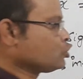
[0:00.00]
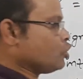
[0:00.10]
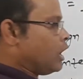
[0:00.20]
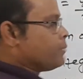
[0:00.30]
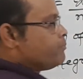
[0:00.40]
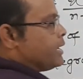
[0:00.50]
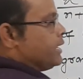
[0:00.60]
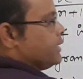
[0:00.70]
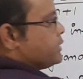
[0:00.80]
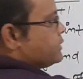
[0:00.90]
तो अब मैं
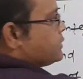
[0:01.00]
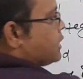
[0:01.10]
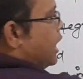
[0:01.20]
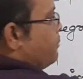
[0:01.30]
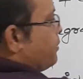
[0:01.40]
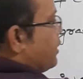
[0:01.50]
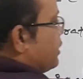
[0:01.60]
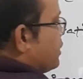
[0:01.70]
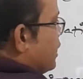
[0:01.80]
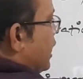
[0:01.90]
यहां
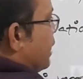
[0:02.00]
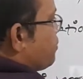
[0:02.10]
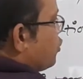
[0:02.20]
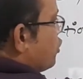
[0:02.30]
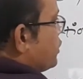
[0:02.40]
पर आपको